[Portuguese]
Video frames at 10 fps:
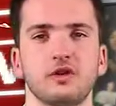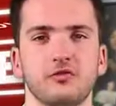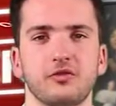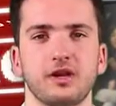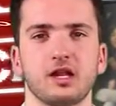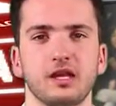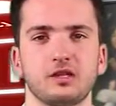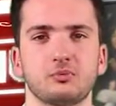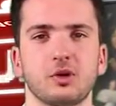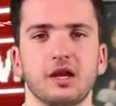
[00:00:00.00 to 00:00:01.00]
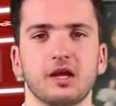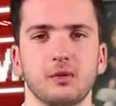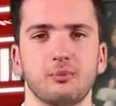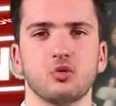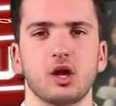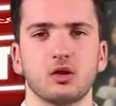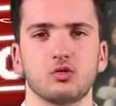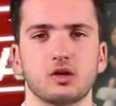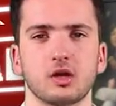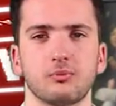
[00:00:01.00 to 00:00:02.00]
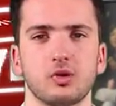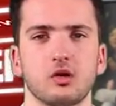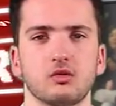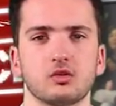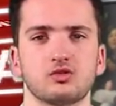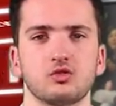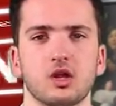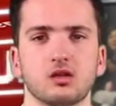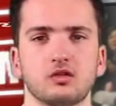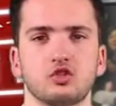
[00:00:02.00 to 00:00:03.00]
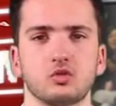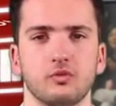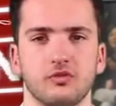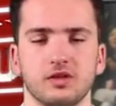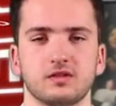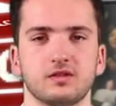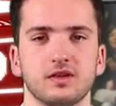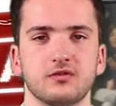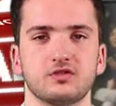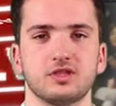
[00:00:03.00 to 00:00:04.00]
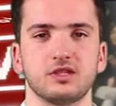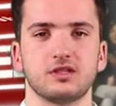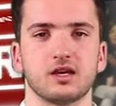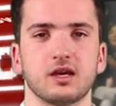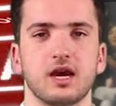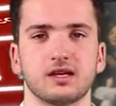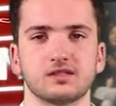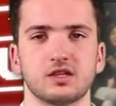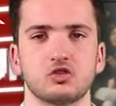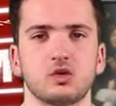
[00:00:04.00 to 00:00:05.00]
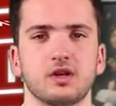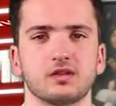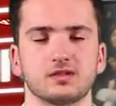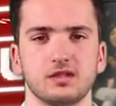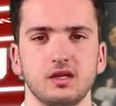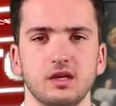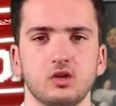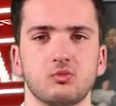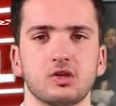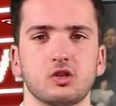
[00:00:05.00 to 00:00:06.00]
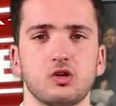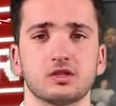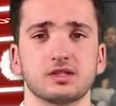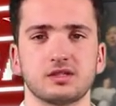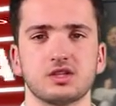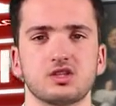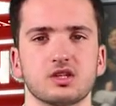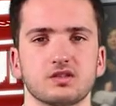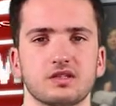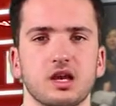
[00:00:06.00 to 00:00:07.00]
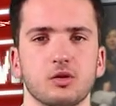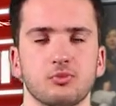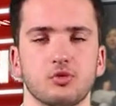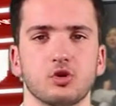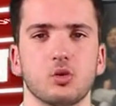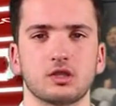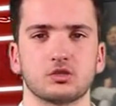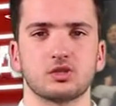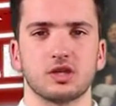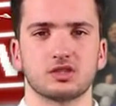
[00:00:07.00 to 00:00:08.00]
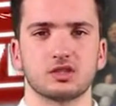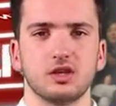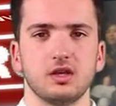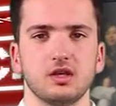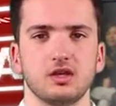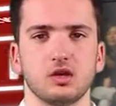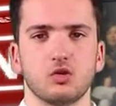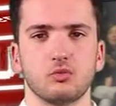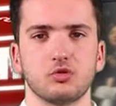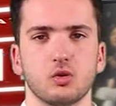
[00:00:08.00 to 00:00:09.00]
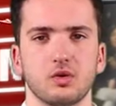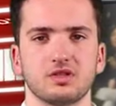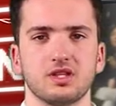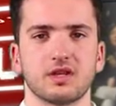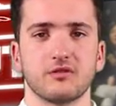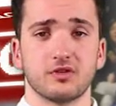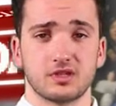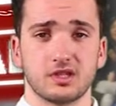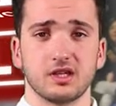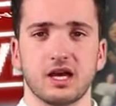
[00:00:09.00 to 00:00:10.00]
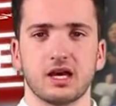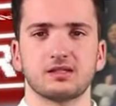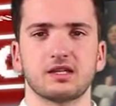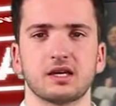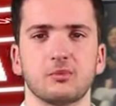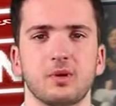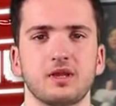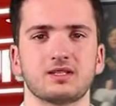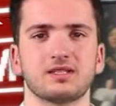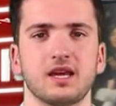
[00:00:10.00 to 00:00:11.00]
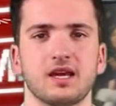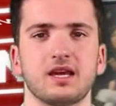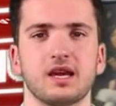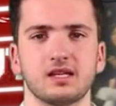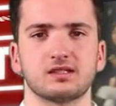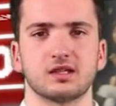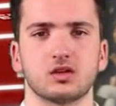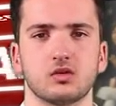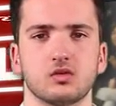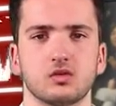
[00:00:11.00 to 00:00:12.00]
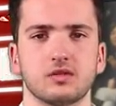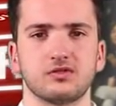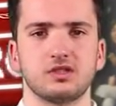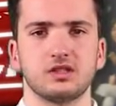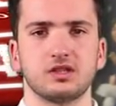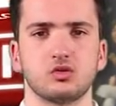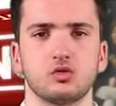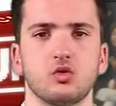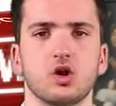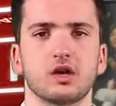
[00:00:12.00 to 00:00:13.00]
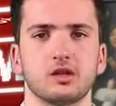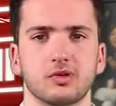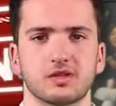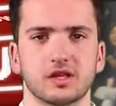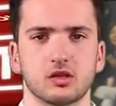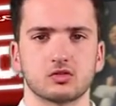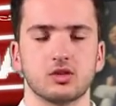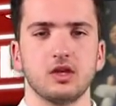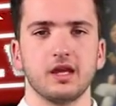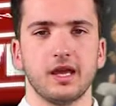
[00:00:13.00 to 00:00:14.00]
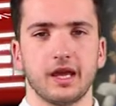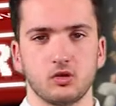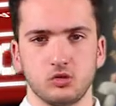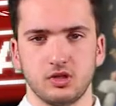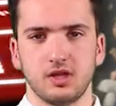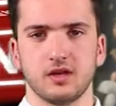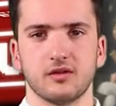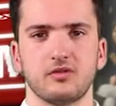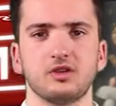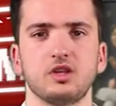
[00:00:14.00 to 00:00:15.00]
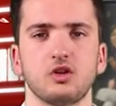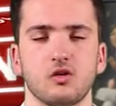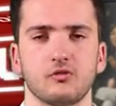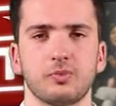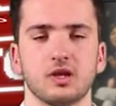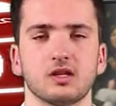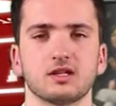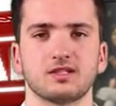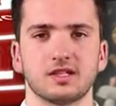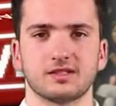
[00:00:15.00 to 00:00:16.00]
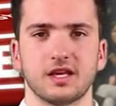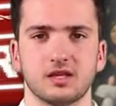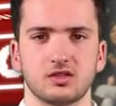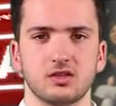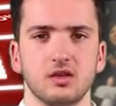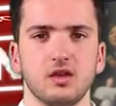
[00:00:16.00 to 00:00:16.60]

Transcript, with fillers: a Final 8 para apurar o campeão nacional de sub-20. Na visita à Joanense, uma derrota tangencial por 4-3. E como não existem facilidades, a campanha segue em casa com a visita do Hockey de Barcelos. É no dia 29 pelas 16.